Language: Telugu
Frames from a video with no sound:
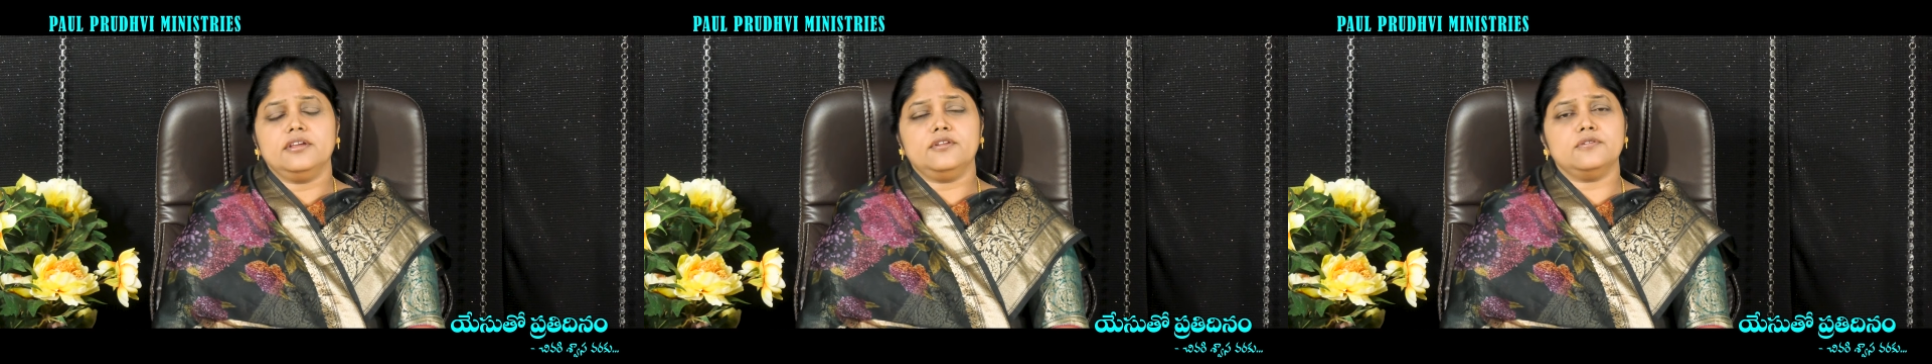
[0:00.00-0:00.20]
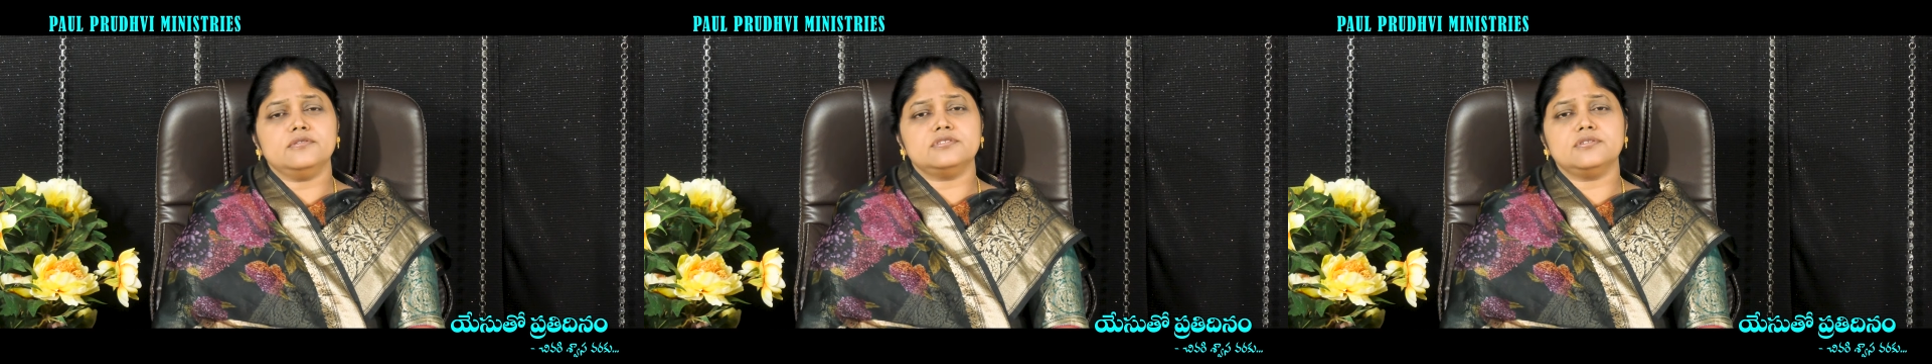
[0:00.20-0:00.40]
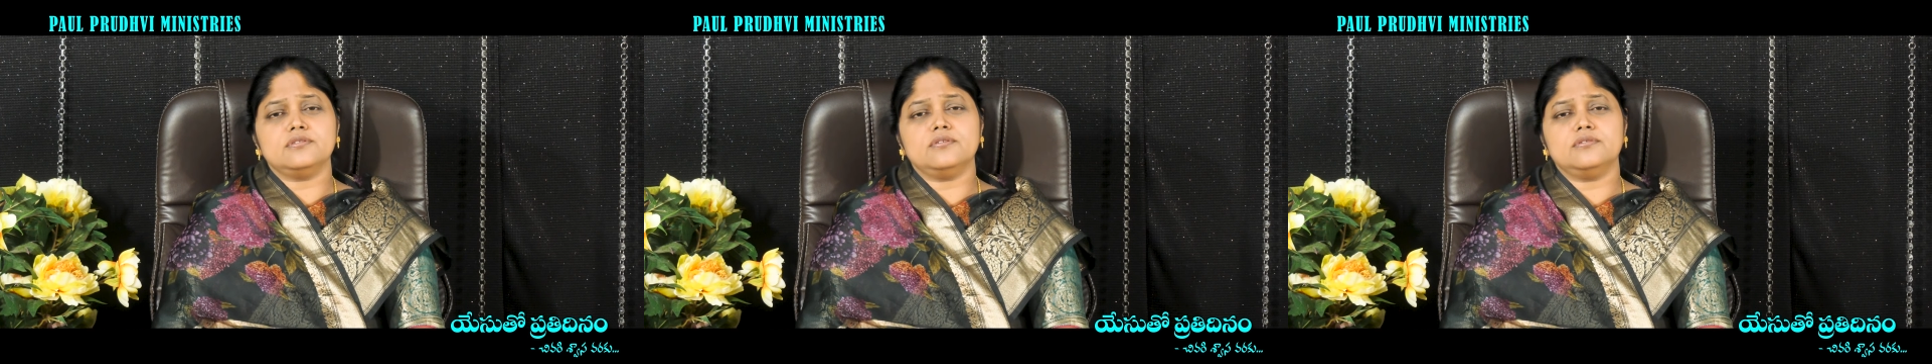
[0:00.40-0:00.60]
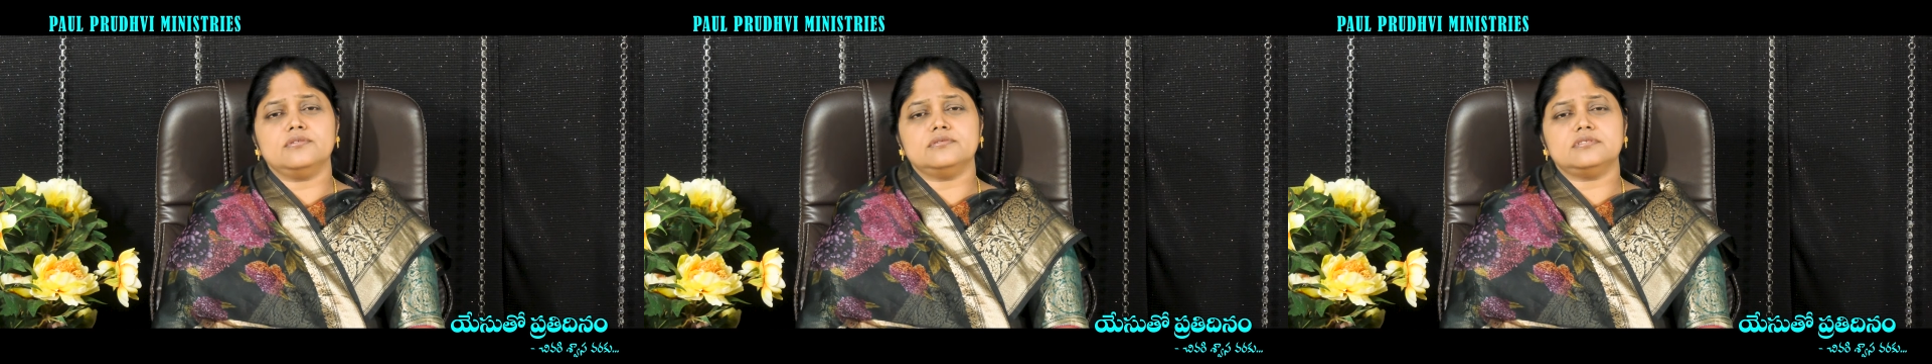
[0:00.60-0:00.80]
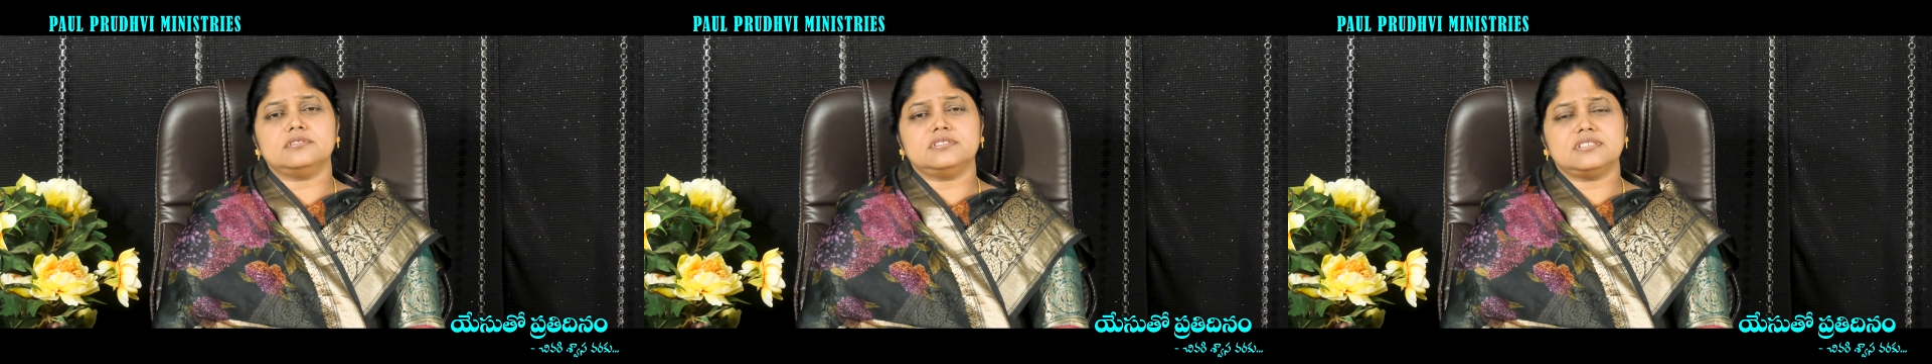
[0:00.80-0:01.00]
ఈ రోజుల్లో
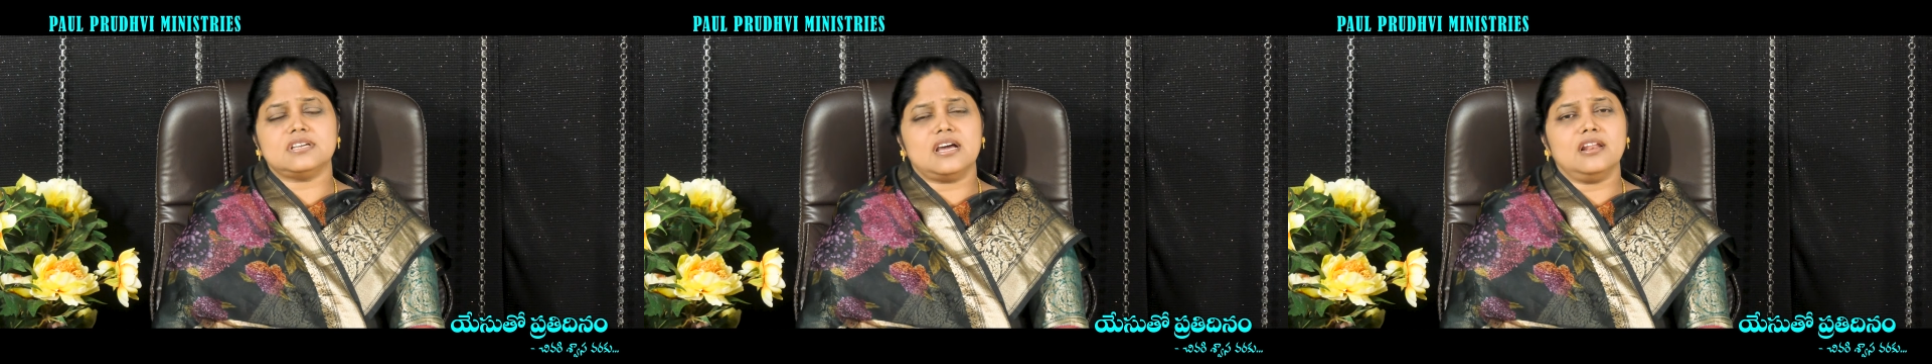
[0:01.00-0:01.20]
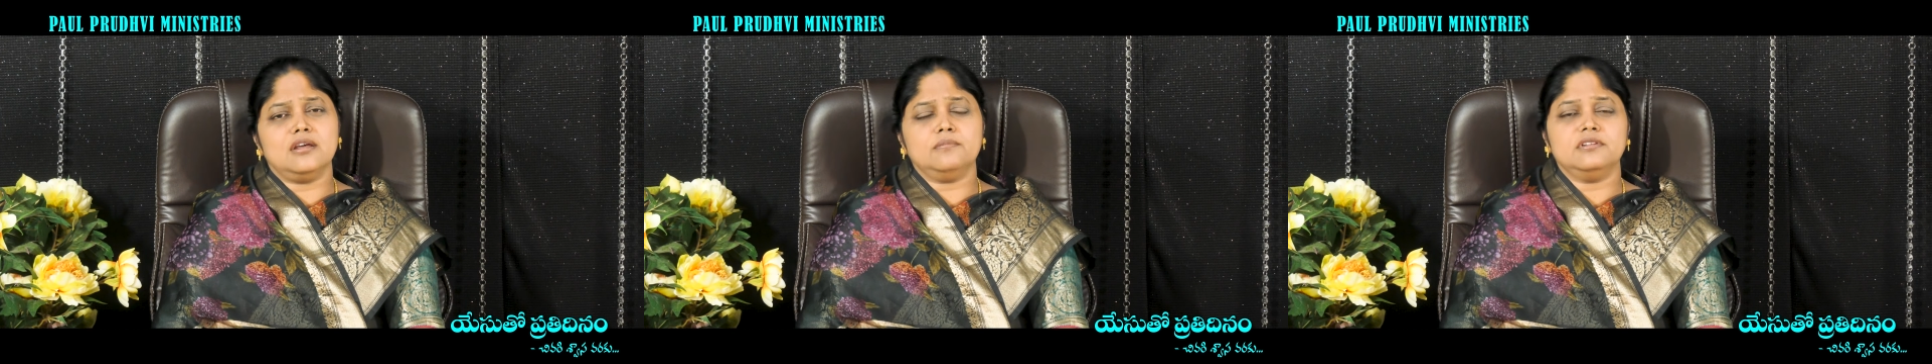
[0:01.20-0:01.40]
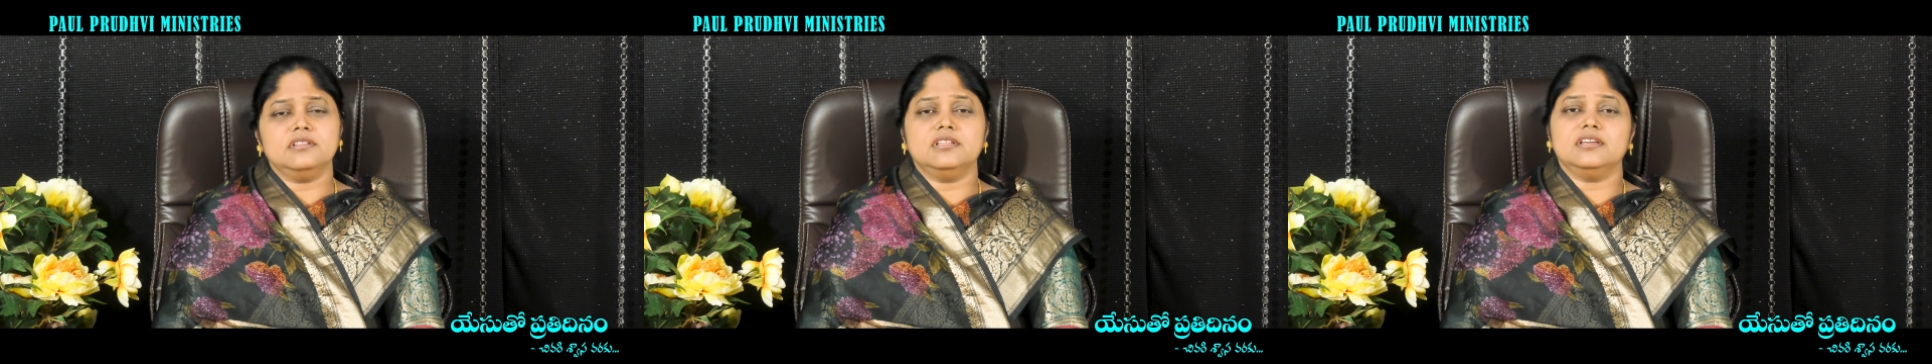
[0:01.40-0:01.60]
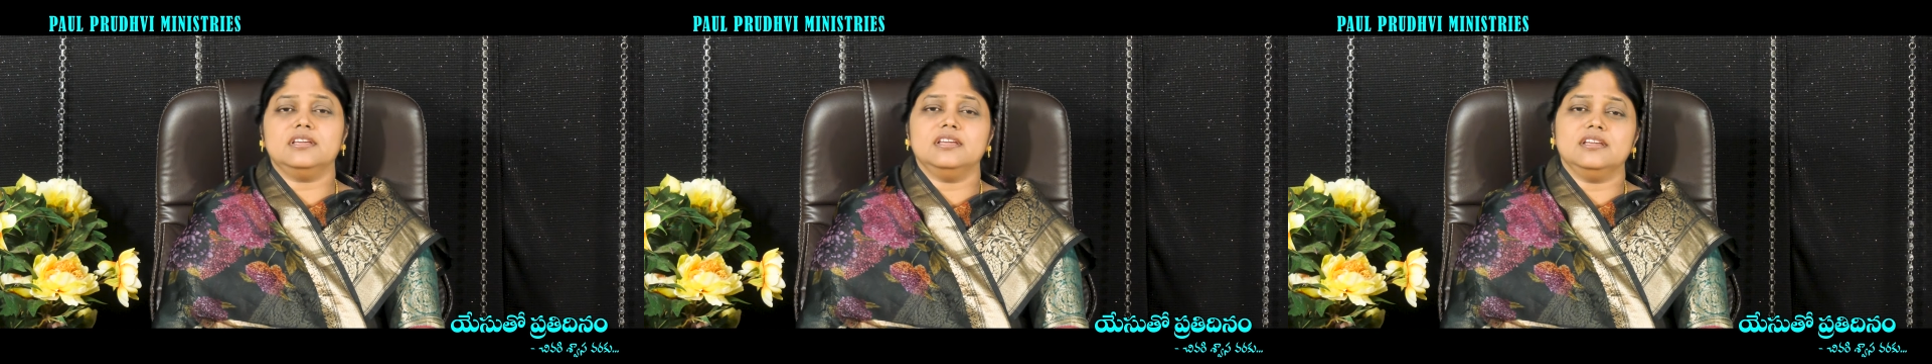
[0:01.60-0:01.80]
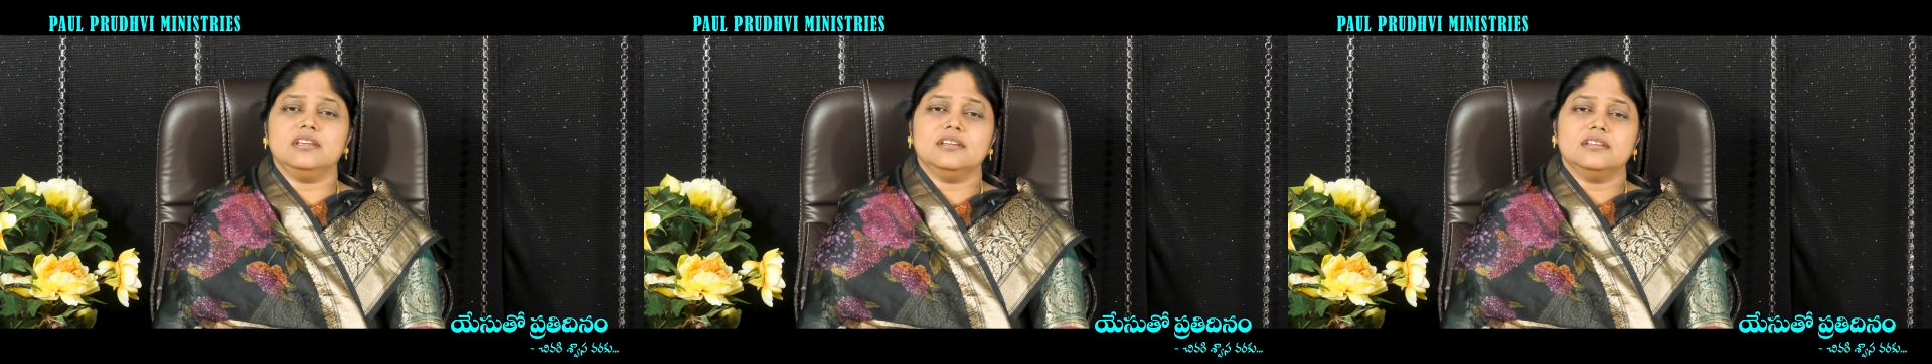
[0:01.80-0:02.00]

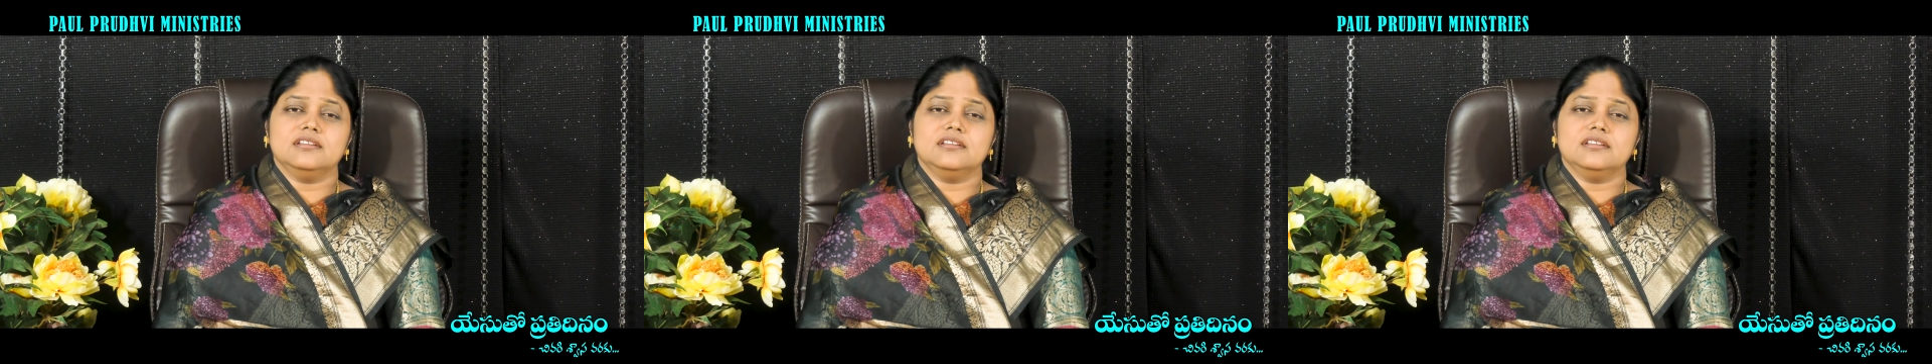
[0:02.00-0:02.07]
చాలామందికి